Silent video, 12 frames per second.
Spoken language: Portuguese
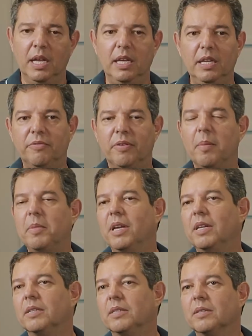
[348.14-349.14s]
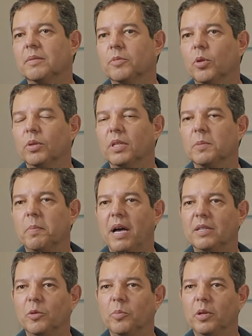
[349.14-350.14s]
E famílias todas
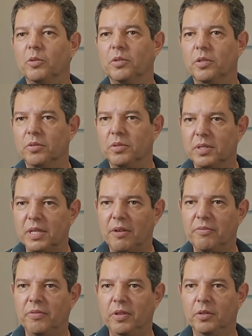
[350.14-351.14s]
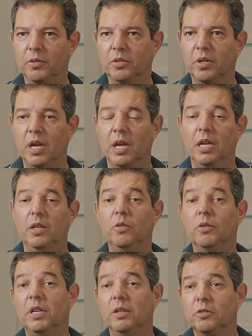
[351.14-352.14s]
passam pelos seus desafios. E
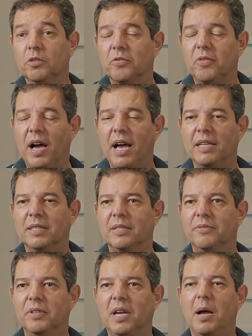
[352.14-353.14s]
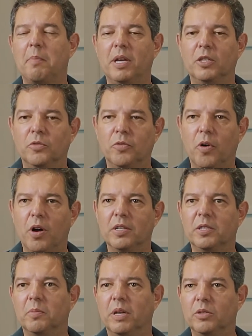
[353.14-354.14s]
o que nos faz ficar mais
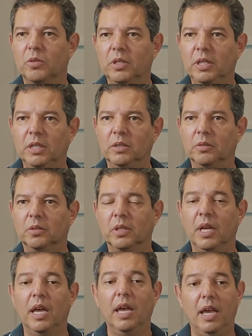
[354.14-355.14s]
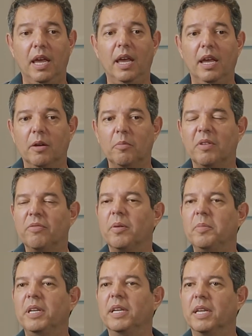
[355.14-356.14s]
fortes, mais unidos, é uma
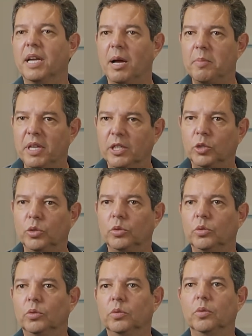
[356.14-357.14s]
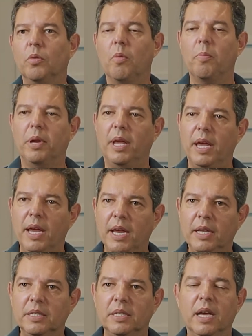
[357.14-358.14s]
família que caminha junto,
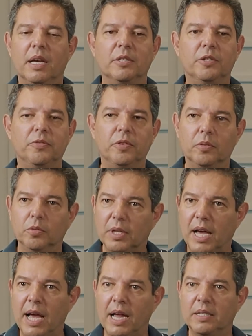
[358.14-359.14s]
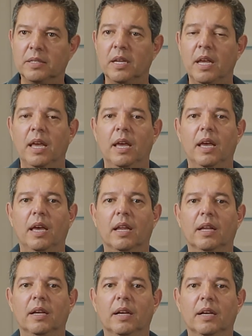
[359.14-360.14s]
compreende as dificuldades,
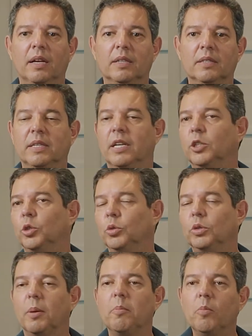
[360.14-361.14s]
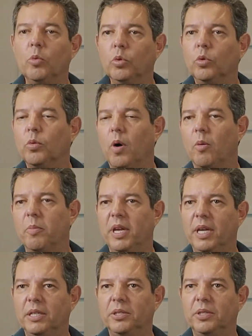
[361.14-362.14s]
ela se ajuda
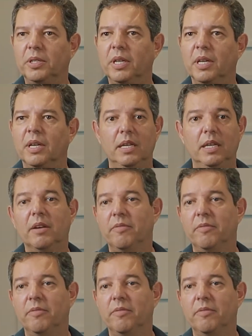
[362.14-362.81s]
mutualmente. E a